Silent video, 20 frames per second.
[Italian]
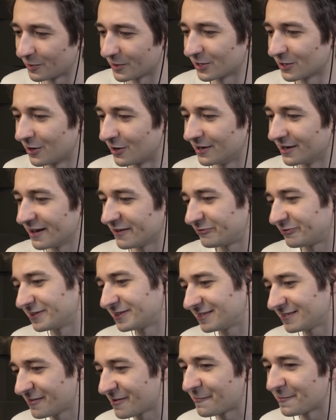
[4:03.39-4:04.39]
però
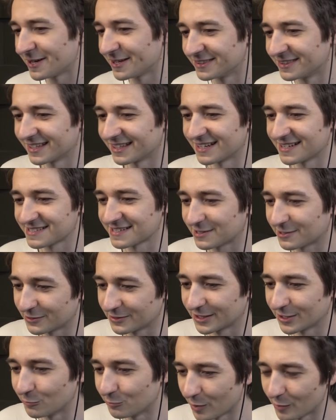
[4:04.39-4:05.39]
effettivamente la
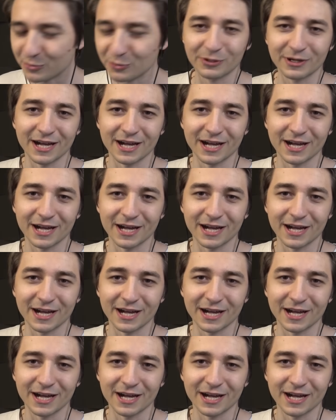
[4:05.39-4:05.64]
seconda è un po' più